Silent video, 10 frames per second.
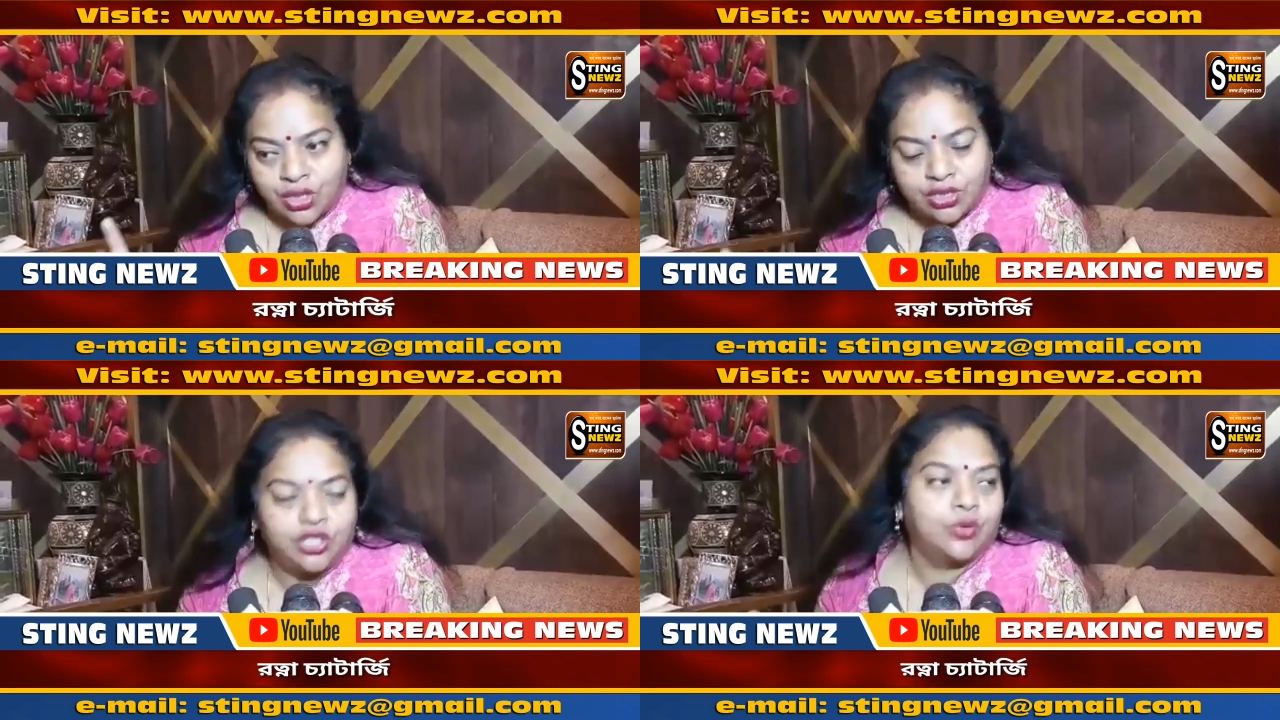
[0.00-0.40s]

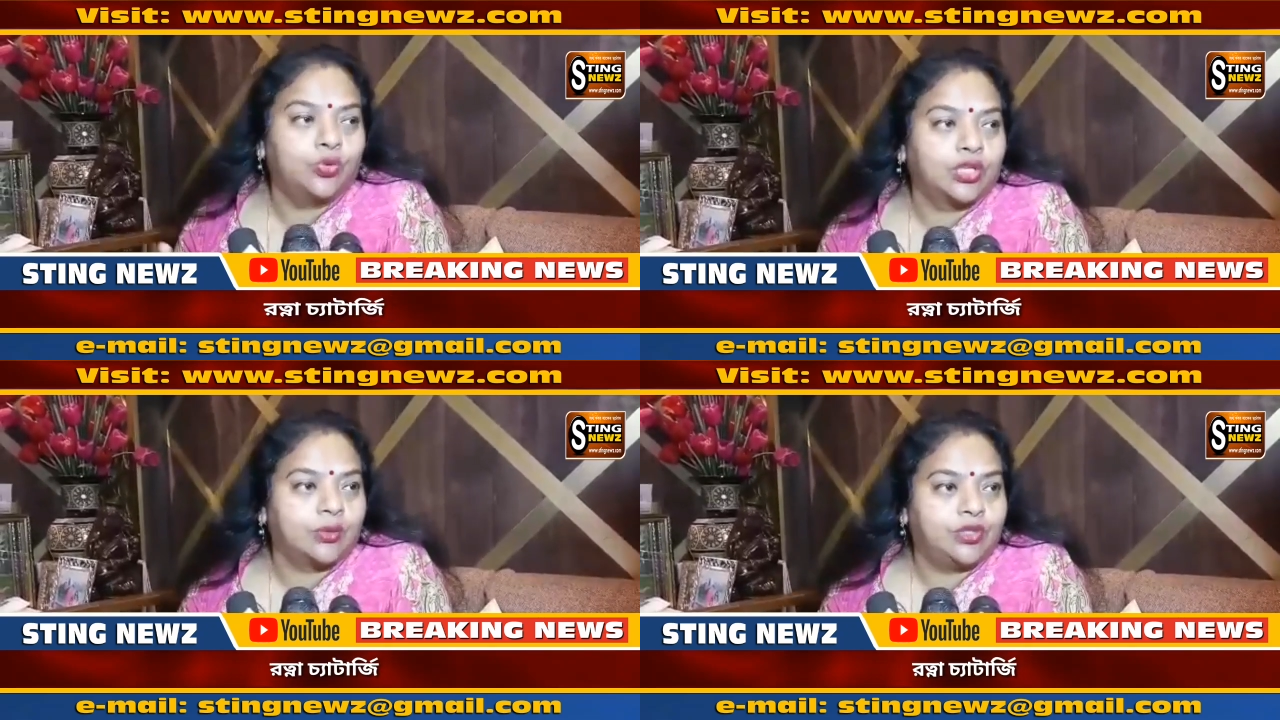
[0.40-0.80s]

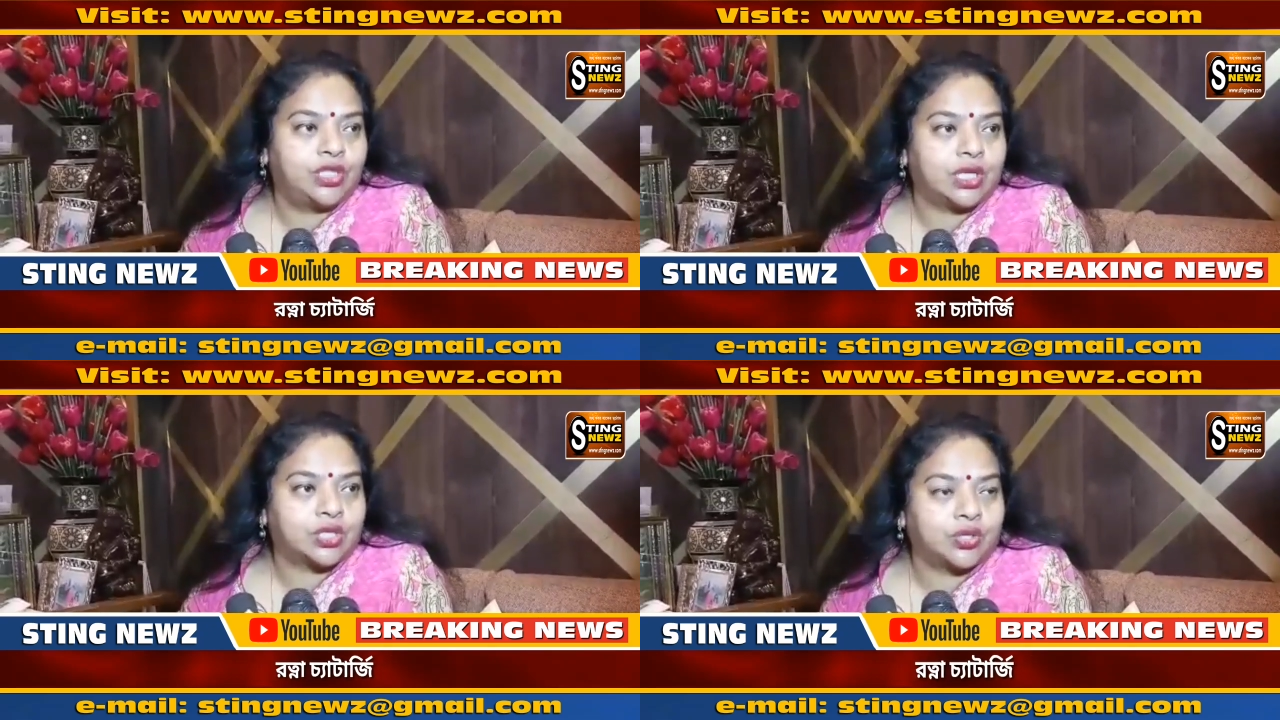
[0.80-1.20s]
তৃণমূলকে
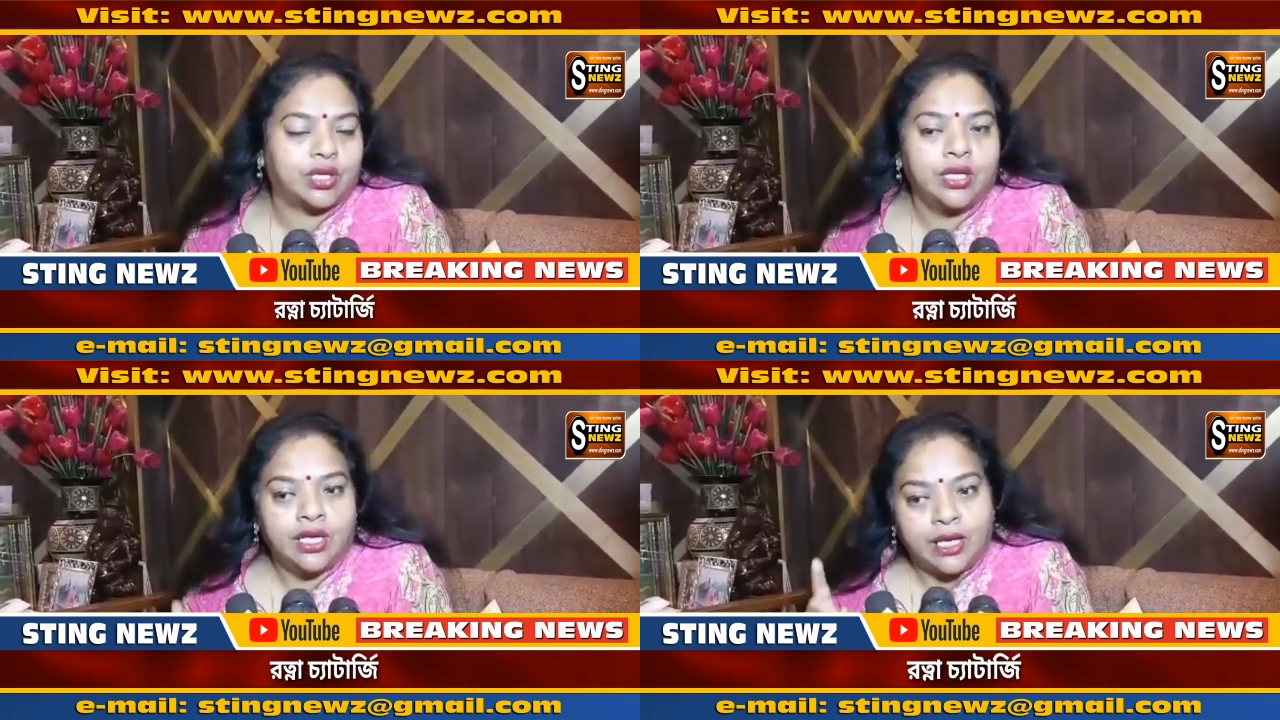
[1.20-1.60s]
বিশ্বাস করে
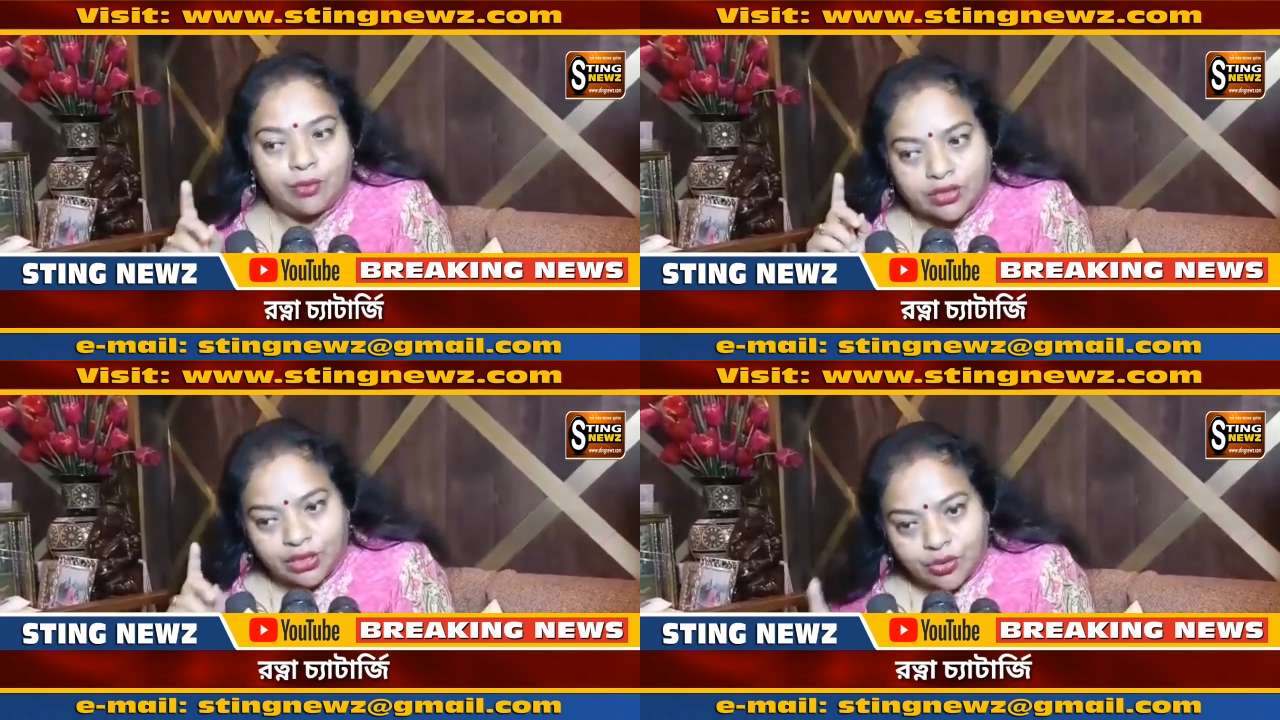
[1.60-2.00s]
এবং
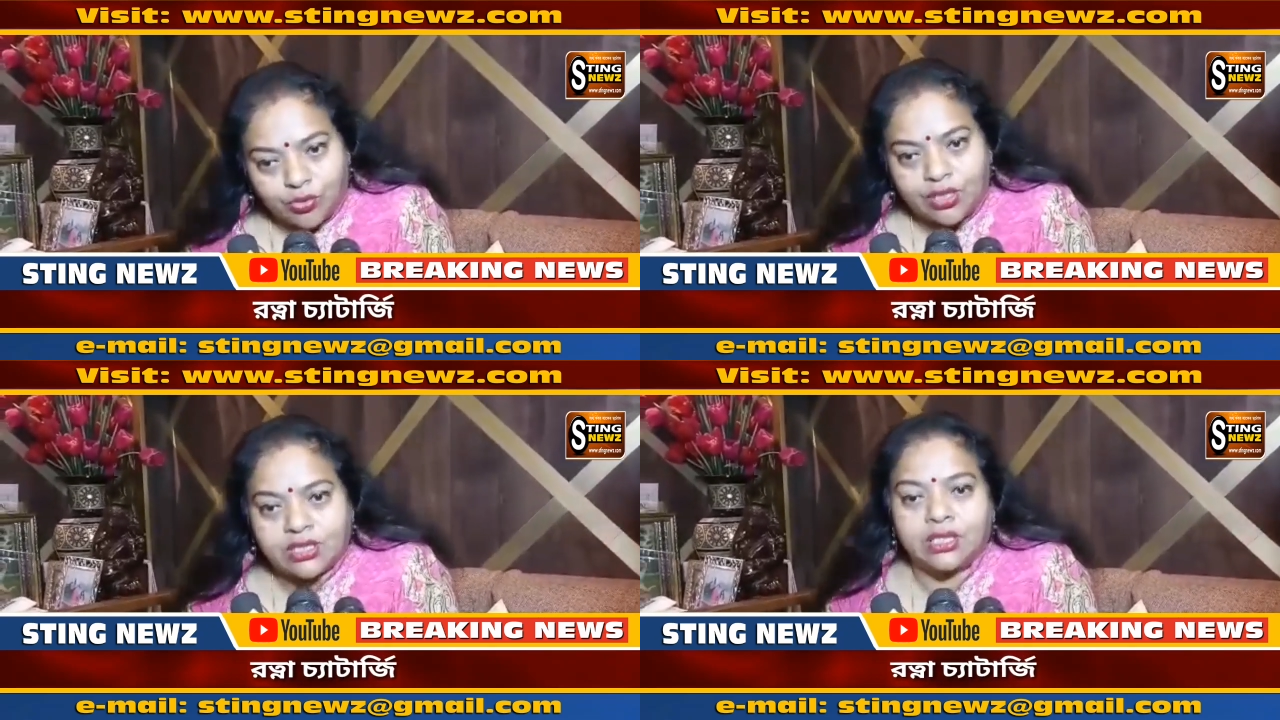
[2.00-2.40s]

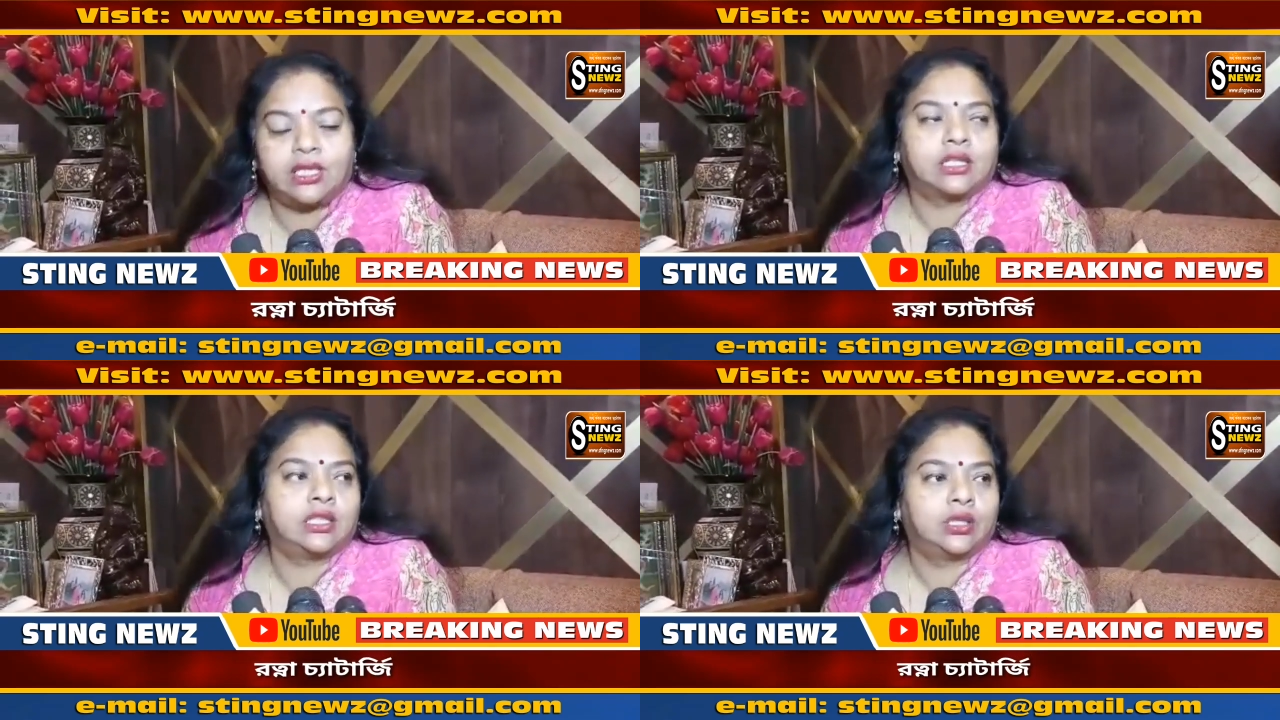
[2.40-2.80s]
তৃণমূলের যে
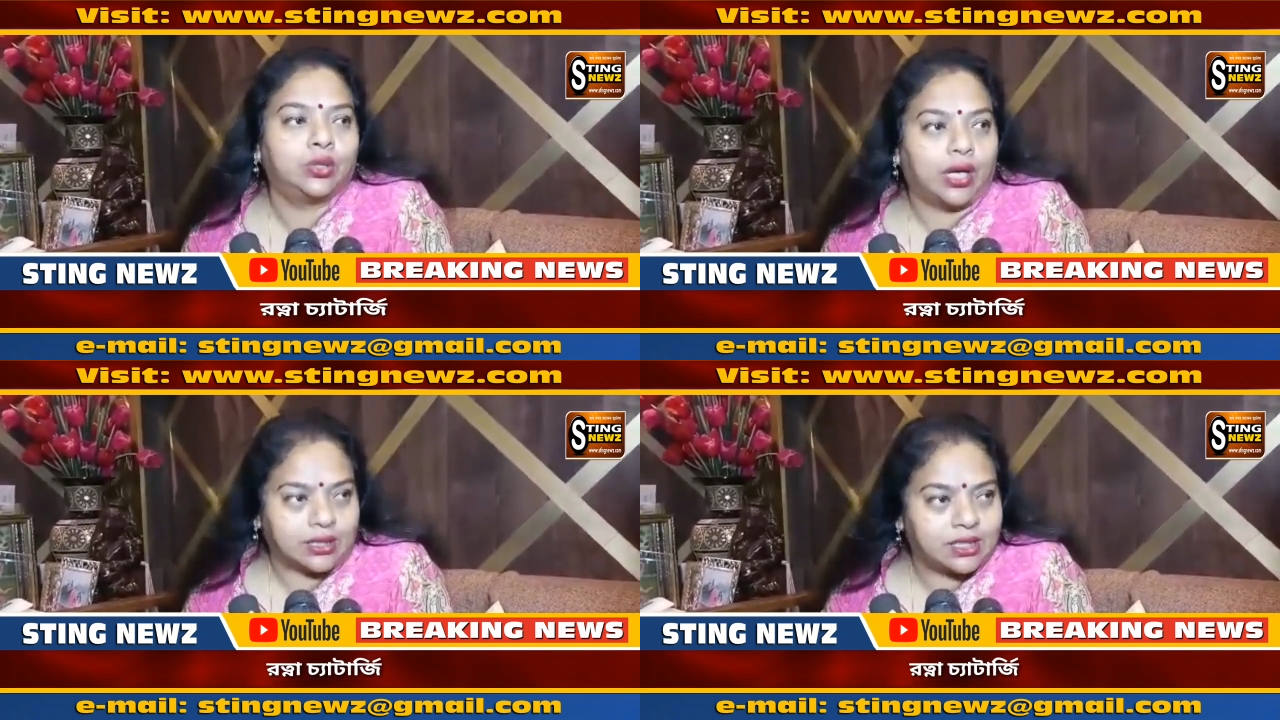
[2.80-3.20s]
নেতৃত্ব
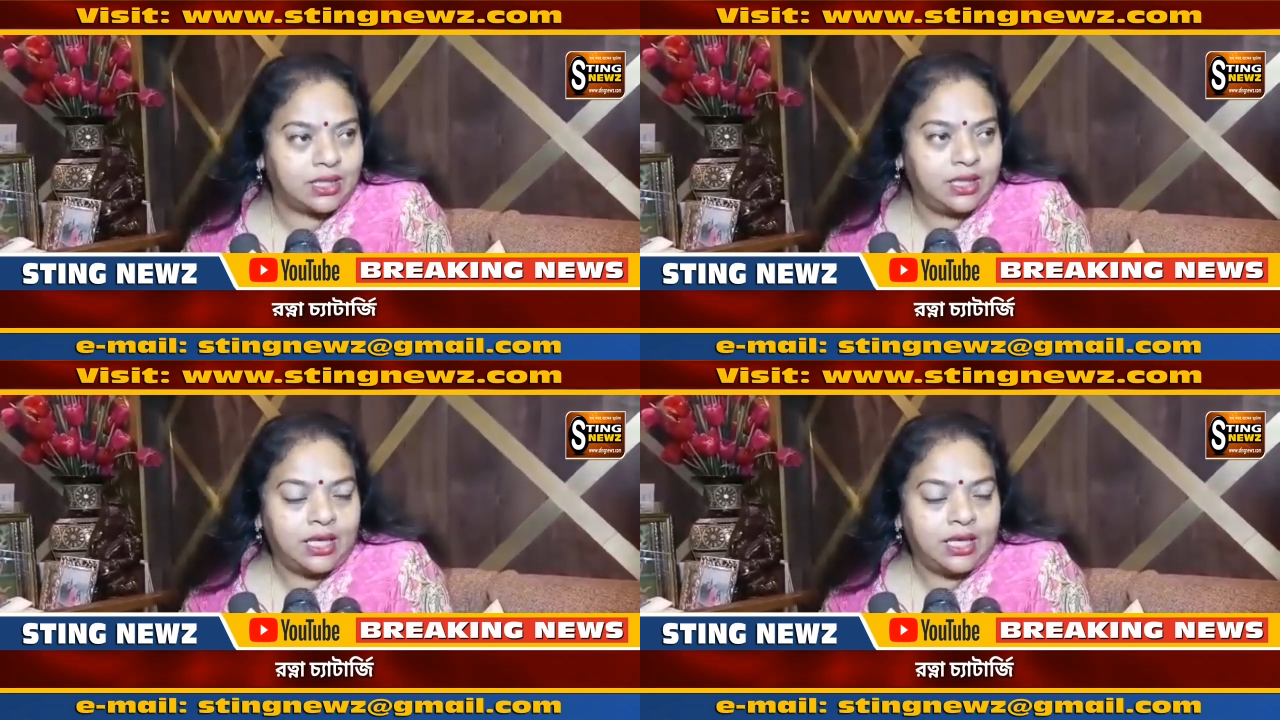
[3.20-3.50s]
আছে